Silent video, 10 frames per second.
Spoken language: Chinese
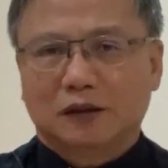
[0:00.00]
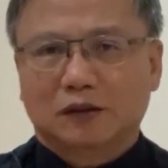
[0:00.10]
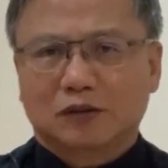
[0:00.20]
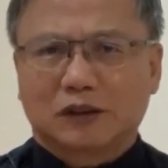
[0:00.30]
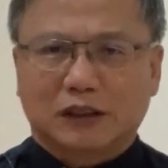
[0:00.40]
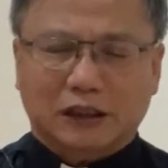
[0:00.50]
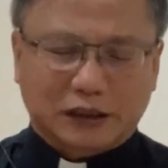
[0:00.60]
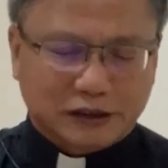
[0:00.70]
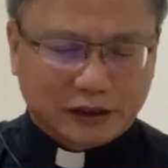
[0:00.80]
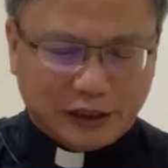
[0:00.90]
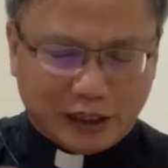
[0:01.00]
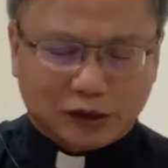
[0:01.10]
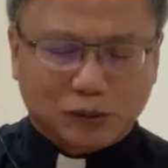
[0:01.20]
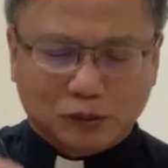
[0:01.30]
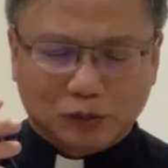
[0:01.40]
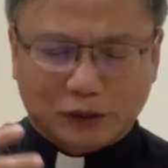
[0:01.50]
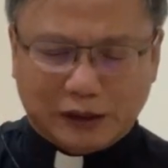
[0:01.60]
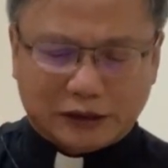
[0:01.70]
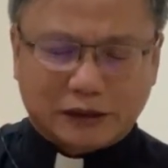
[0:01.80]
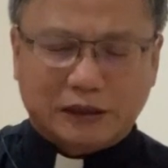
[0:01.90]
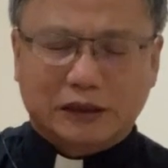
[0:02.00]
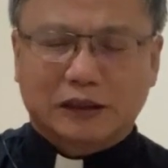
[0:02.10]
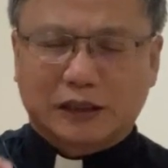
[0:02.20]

就是咱若是惊输、惊输、